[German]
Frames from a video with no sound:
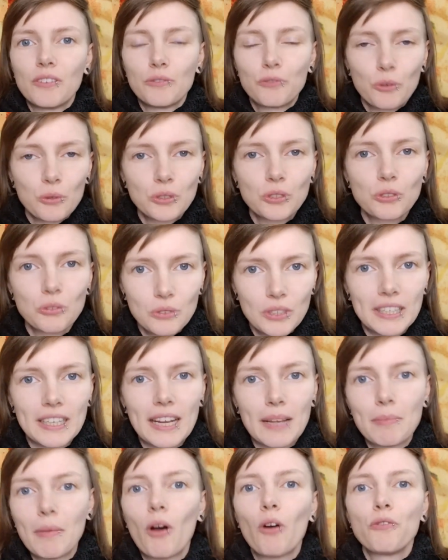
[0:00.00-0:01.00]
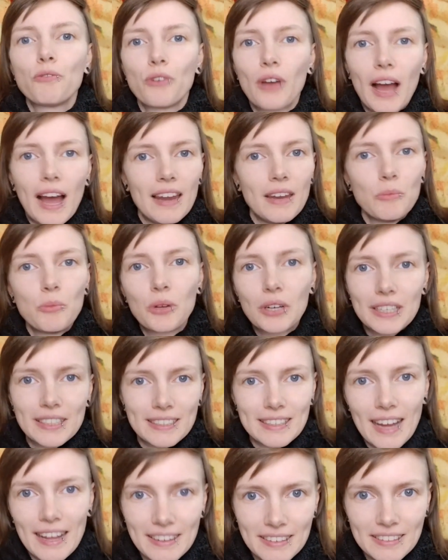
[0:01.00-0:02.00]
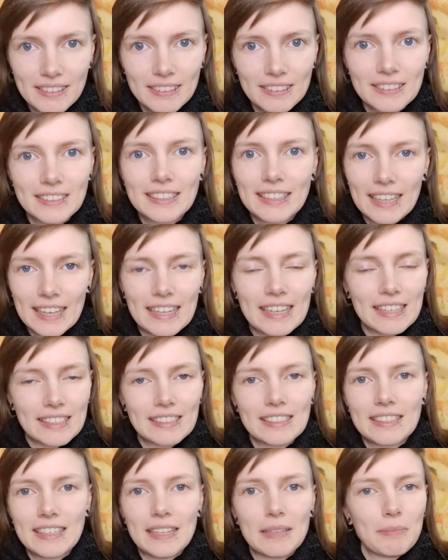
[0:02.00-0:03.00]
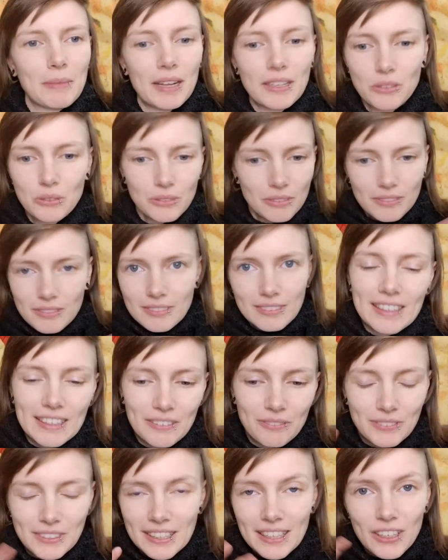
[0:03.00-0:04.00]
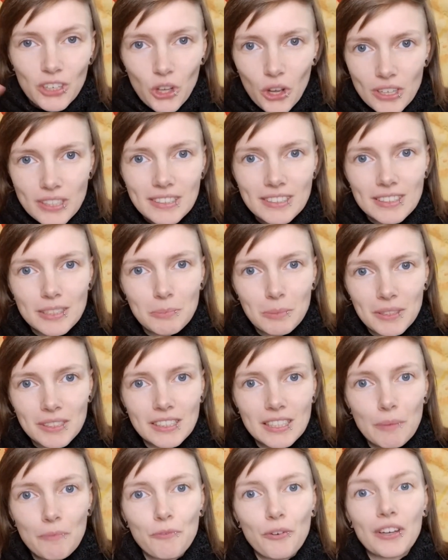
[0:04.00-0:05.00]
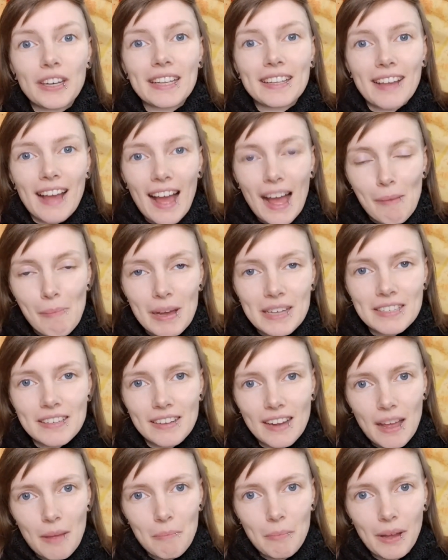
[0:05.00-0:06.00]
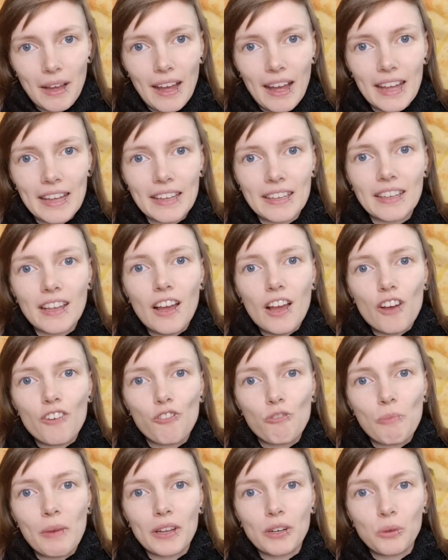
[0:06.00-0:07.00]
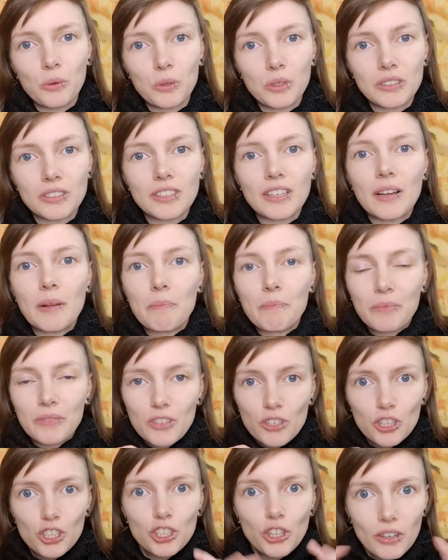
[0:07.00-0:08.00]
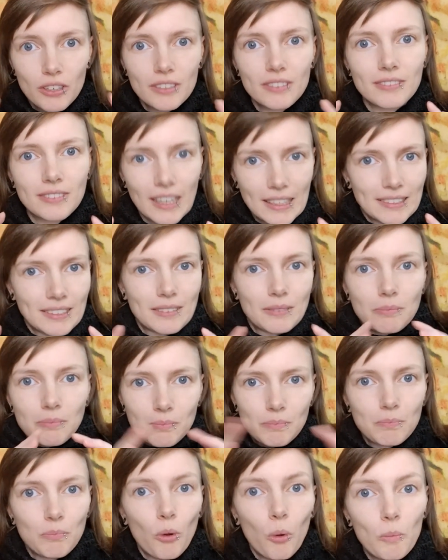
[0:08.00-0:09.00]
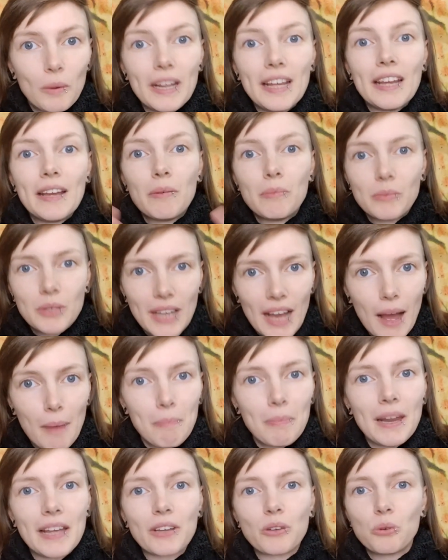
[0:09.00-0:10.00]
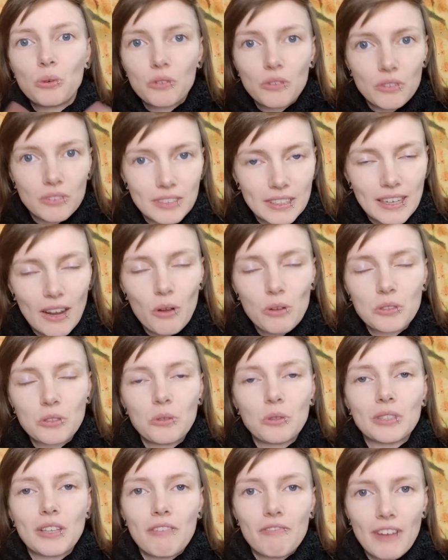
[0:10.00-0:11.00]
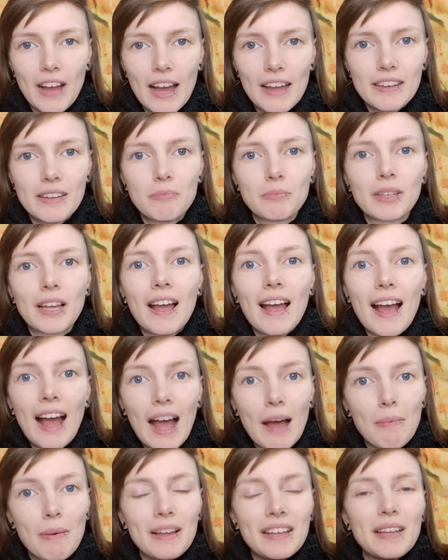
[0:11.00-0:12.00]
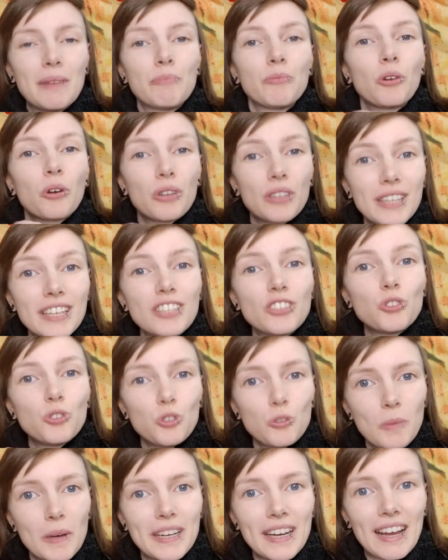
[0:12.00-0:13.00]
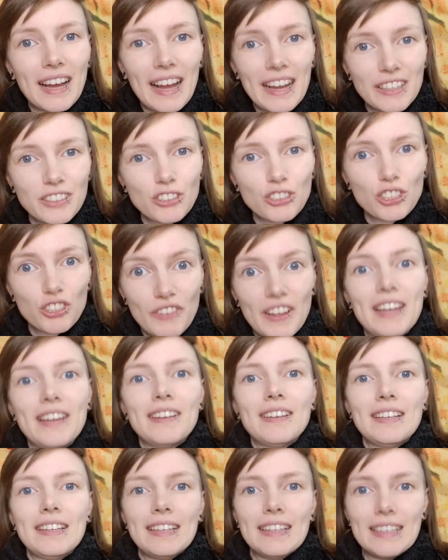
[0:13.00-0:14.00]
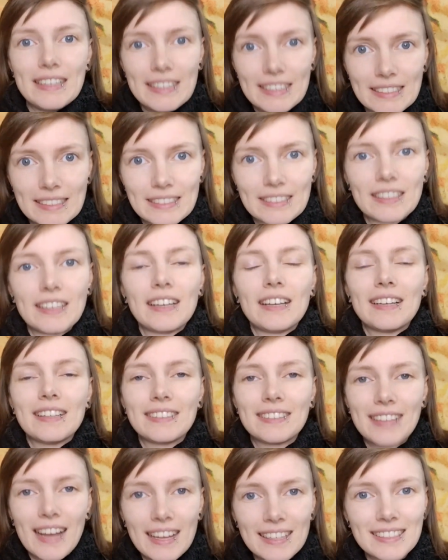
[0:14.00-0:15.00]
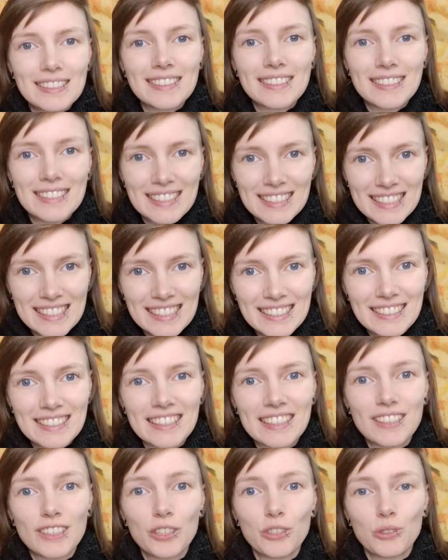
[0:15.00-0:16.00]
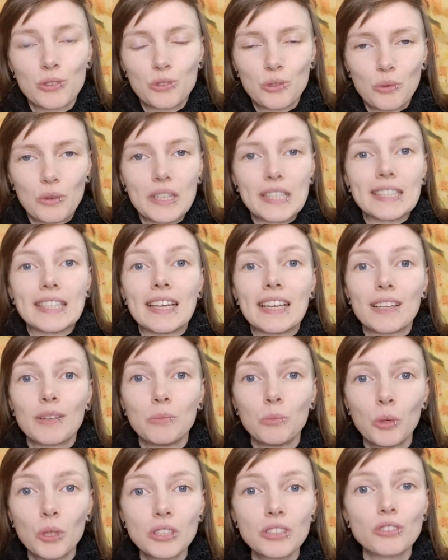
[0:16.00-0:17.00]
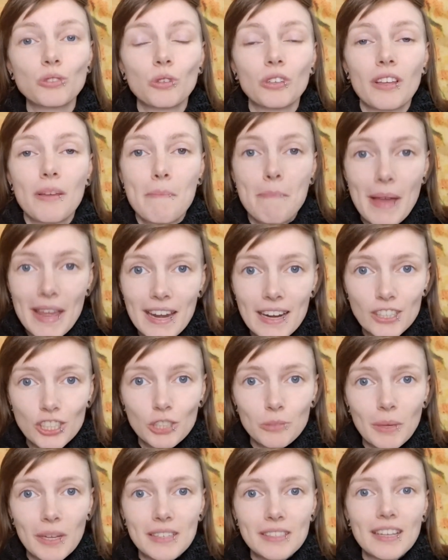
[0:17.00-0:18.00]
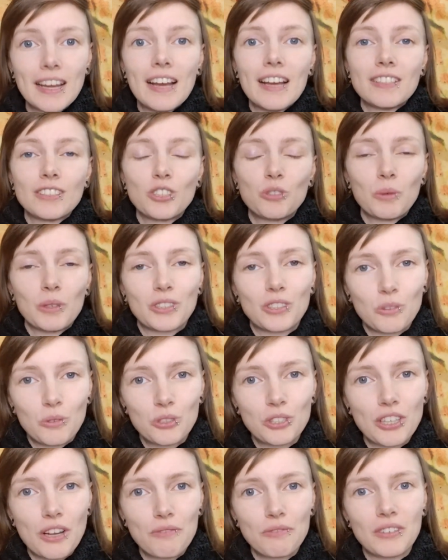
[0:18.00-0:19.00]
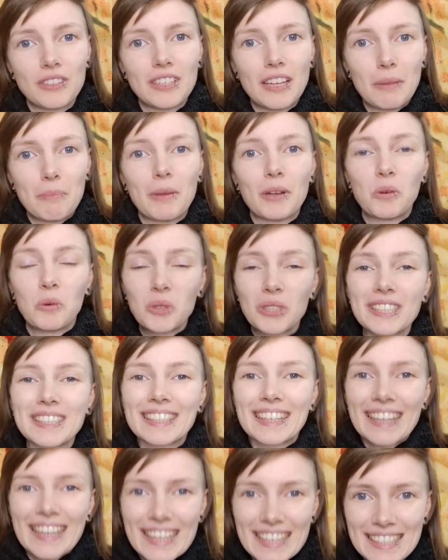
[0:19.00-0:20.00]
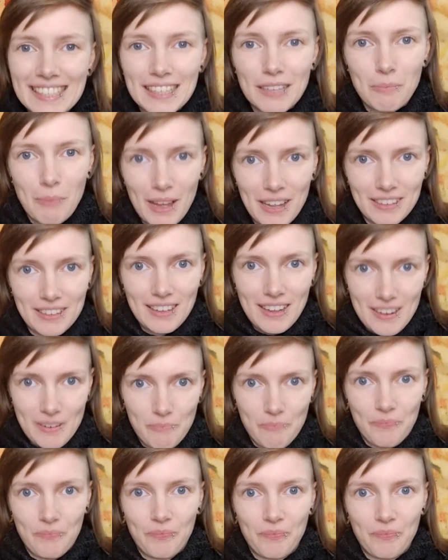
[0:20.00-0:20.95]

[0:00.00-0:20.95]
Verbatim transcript: funktioniert eben auch für alle möglichen anderen Trainingsthemen. Also ihr, ihr könnt dieses Prinzip von, ich arbeite in einem Bereich, wo mein Hund schon das Problem, die Ablenkung, den Auslöser wahrnimmt, aber eben noch nicht über der Reizschwelle ist. Das zieht sich durch. Ich muss durch Management Situationen schaffen, in denen mein Hund es richtig machen kann.